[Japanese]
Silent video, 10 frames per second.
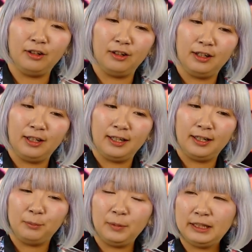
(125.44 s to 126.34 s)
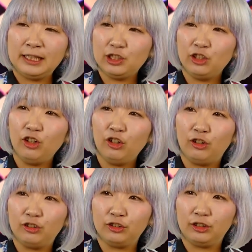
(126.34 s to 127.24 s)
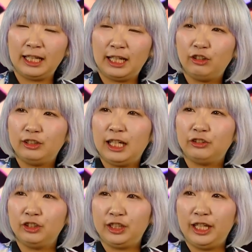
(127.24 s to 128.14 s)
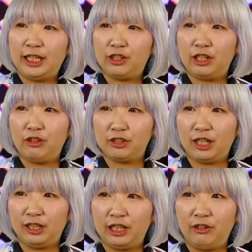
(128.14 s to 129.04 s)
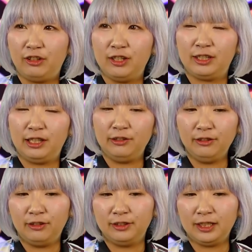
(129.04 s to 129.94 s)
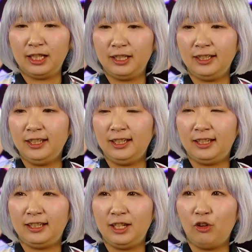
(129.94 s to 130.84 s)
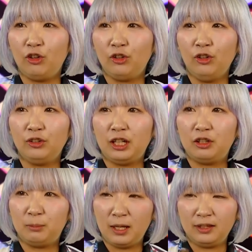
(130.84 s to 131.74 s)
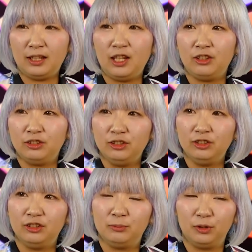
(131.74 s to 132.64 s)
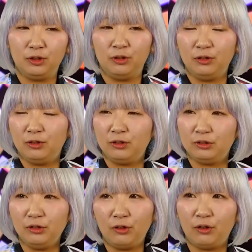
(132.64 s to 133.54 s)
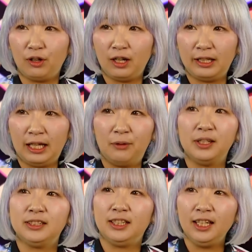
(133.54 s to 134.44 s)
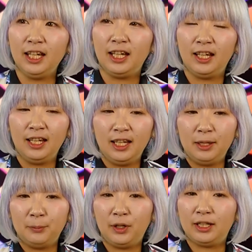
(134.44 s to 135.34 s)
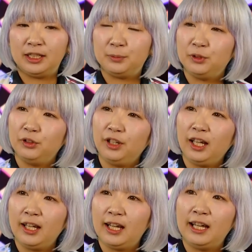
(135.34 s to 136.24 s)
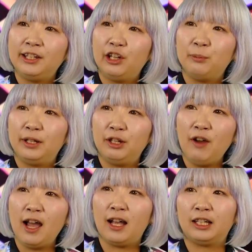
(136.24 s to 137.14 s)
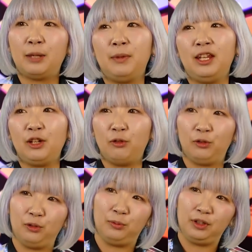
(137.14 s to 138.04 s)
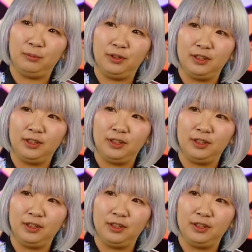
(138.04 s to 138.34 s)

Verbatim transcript: すでしょうかまあ、私のキャラクターとして狐を使ってるんですけどさらに日本のだるまっていうものと掛け合わせて、まあ、自分の願いが叶うまでは固めでいこうと思って。